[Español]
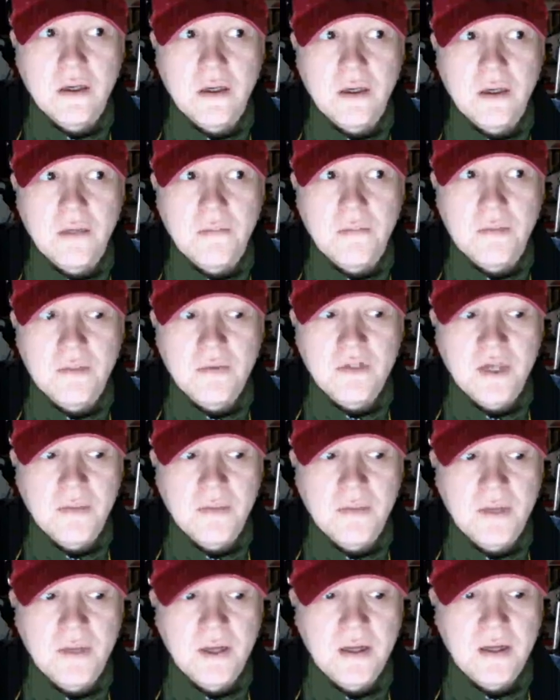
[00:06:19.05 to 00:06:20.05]
Vamos a
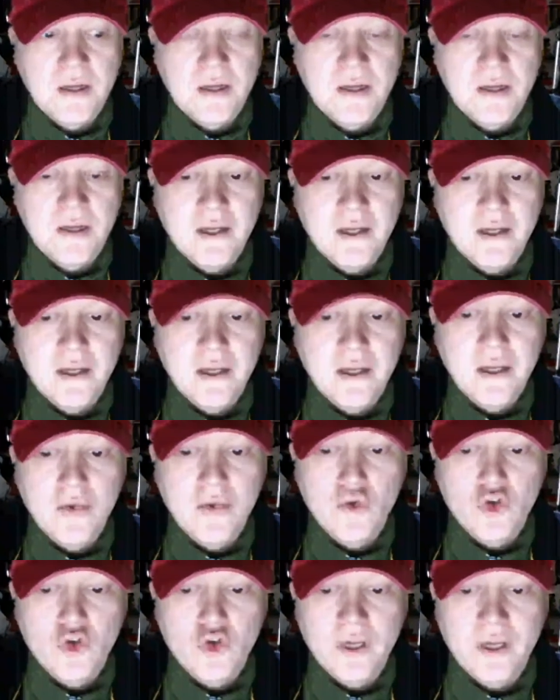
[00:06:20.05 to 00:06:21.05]
ver, eh, es que
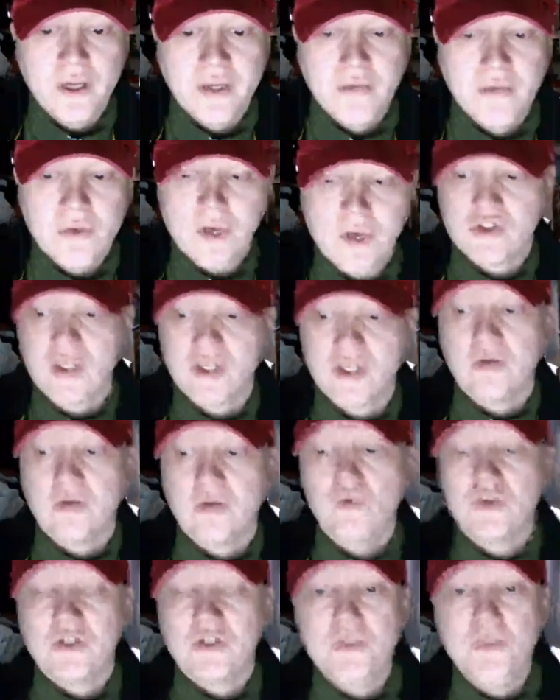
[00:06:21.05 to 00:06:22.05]
incluso lo que una cosa te
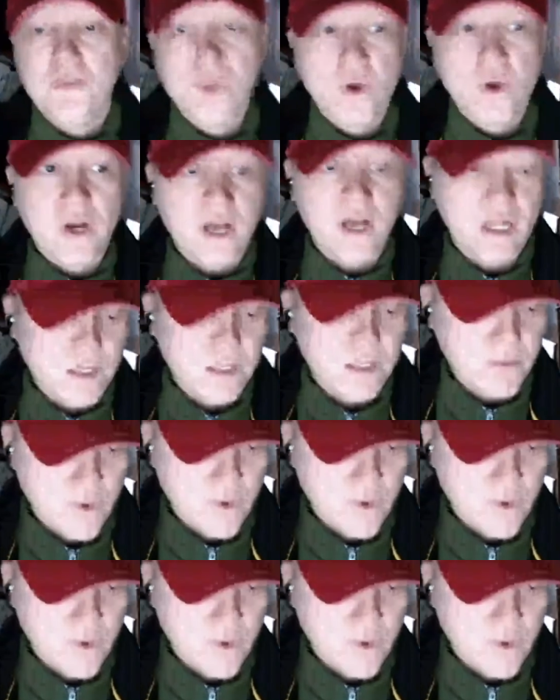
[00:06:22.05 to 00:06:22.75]
gusta es muy relativo,